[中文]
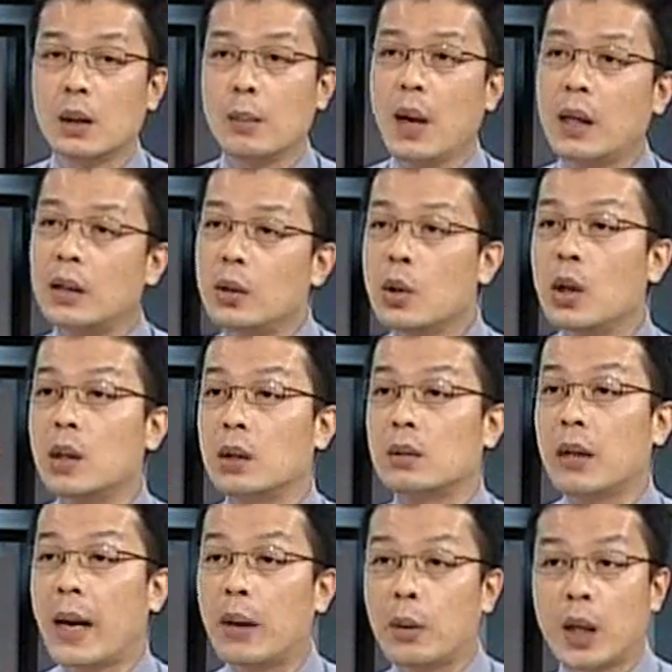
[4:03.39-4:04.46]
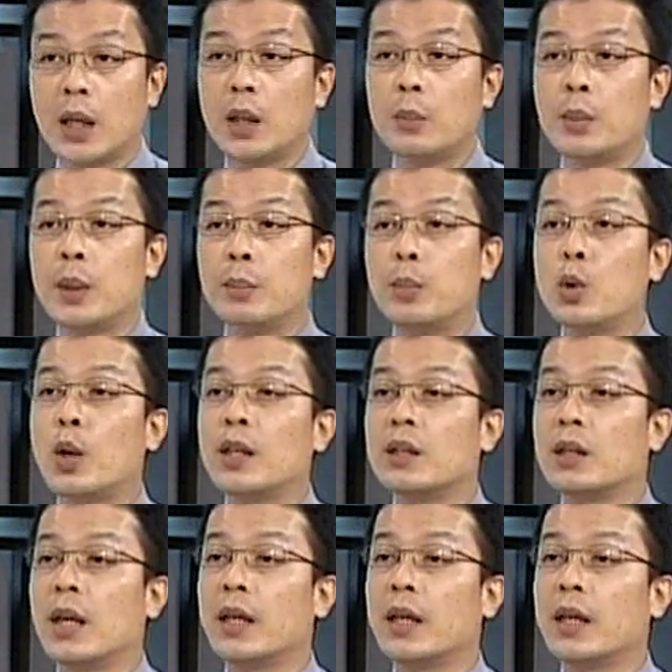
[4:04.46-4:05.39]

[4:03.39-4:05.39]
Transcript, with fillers: 马英九看到台湾人民，不管是